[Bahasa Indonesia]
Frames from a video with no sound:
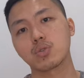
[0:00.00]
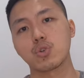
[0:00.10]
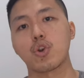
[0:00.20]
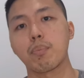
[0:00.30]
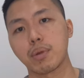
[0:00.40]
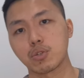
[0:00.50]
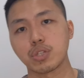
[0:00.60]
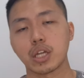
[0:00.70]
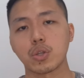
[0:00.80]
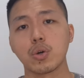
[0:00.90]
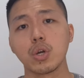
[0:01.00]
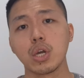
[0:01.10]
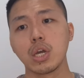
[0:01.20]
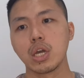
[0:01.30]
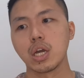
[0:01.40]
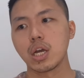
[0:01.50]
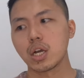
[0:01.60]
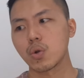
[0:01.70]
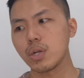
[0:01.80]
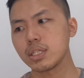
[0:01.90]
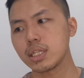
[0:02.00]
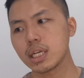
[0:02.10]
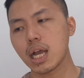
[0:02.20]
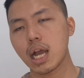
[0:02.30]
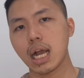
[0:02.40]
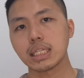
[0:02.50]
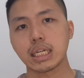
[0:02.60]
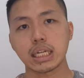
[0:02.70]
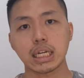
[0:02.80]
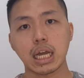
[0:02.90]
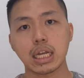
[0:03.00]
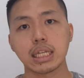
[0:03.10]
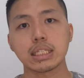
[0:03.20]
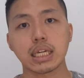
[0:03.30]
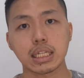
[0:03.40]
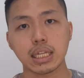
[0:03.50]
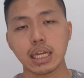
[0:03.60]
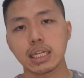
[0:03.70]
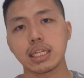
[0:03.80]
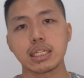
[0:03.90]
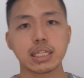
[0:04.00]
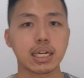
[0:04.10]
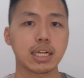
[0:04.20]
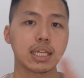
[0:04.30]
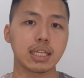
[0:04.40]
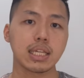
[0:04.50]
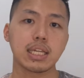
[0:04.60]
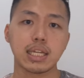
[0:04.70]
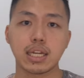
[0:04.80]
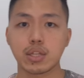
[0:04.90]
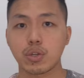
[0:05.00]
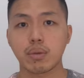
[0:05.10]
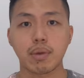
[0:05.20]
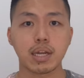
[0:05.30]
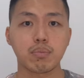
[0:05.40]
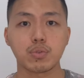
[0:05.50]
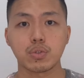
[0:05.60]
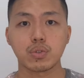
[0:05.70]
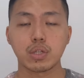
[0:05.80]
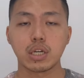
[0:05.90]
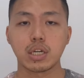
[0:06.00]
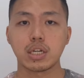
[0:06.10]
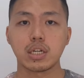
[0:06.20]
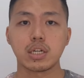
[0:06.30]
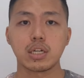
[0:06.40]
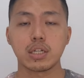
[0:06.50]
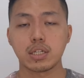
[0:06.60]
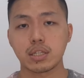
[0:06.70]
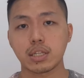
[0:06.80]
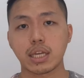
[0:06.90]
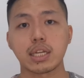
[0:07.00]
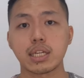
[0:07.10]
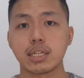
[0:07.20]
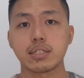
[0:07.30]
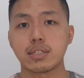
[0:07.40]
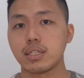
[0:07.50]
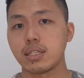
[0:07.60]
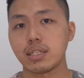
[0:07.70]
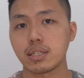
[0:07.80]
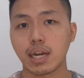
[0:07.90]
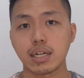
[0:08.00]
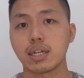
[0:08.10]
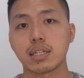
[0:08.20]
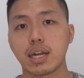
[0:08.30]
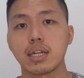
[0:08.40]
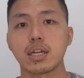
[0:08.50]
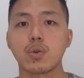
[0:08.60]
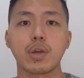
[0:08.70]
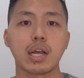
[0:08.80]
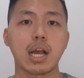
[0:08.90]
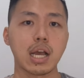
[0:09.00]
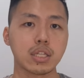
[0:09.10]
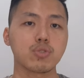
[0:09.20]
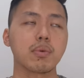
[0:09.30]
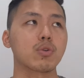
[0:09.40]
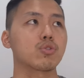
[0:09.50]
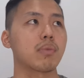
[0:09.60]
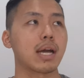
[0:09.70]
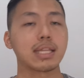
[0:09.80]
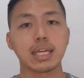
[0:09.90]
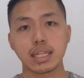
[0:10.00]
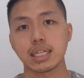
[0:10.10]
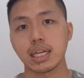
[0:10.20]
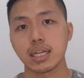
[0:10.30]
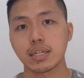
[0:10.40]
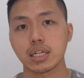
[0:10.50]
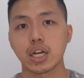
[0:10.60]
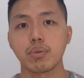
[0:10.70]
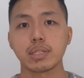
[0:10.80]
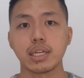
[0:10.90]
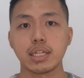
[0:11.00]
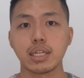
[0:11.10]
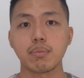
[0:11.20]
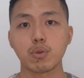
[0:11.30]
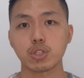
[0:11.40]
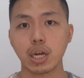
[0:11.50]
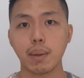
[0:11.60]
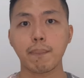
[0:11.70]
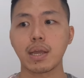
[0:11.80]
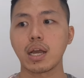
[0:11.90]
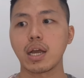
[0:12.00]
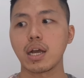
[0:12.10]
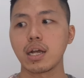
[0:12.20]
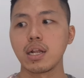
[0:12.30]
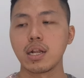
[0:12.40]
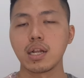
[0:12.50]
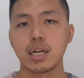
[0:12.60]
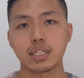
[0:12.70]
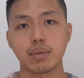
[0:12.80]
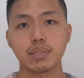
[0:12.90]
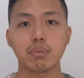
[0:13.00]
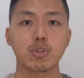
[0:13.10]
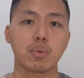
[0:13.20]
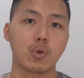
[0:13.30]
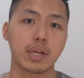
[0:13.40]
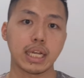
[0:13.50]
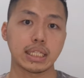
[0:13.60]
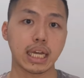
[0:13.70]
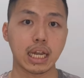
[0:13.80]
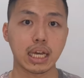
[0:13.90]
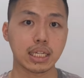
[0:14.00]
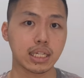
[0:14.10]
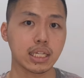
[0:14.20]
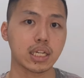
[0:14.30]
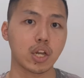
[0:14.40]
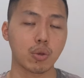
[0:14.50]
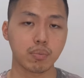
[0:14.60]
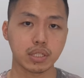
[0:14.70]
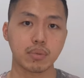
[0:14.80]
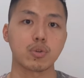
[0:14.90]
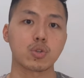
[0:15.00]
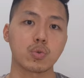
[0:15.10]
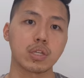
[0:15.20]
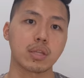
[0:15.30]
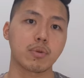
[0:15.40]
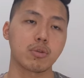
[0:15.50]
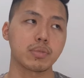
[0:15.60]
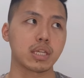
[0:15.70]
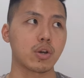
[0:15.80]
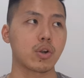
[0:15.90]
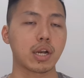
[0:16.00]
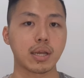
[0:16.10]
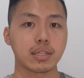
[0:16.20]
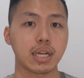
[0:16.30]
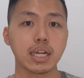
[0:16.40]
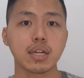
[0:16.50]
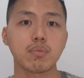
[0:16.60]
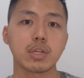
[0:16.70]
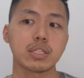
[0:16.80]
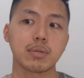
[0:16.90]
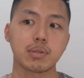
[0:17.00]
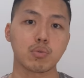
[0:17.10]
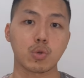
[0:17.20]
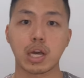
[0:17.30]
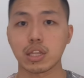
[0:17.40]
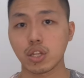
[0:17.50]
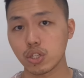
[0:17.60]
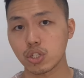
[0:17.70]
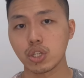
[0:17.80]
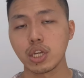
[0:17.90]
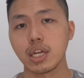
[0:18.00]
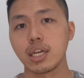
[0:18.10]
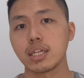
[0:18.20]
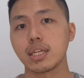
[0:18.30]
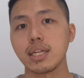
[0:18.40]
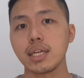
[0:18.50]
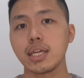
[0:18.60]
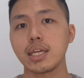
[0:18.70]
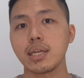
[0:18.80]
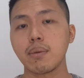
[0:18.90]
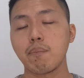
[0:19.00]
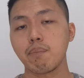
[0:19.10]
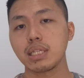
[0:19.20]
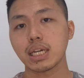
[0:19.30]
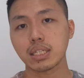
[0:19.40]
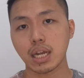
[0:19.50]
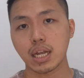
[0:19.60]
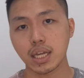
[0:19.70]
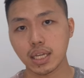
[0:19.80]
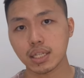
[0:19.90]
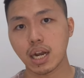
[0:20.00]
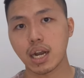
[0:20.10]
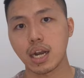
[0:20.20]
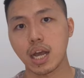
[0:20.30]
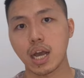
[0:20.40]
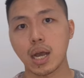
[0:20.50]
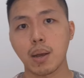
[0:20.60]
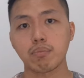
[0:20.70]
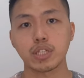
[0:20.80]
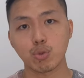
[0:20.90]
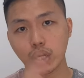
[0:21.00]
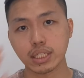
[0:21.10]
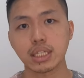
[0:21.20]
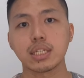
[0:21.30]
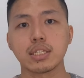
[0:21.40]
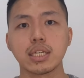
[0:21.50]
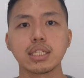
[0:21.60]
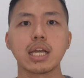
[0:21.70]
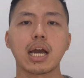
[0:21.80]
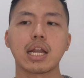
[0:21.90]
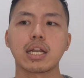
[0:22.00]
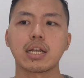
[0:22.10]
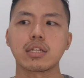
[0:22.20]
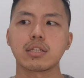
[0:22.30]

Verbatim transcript: langsung drop, langsung jatuh. Gue di sini nggak ngajarin ke kalian cara trading, cara lihat lilin atau gimana pun uh, tekniknya si trader-trader gue nggak. Cuma gue cuma hati-hati aja. Kalau misalnya ini bull trap ya Eh, siap-siap untuk melakukan DCA lagi kalau misalnya menurut gue tapi kalau misalnya orang-orang yang trader mungkin siap-siap untuk cut loss jadi bijaksana ya terhadap situasi jadi jangan